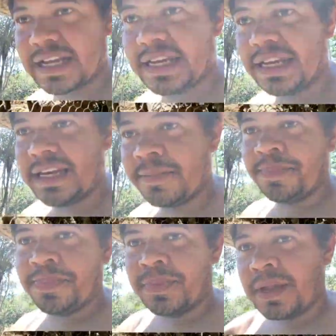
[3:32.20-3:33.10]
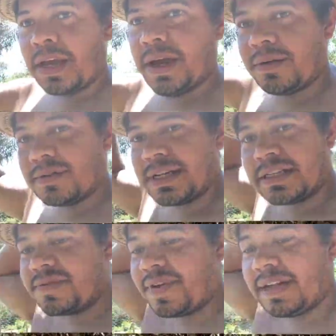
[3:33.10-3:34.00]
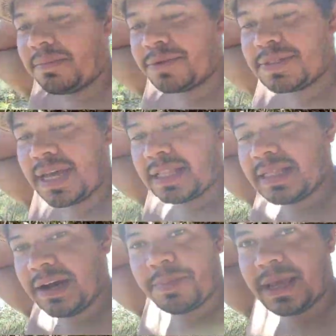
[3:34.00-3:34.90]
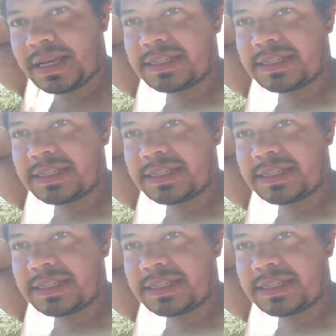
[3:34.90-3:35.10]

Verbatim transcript: aqui, eu não sei se vai dar muito certo não, porque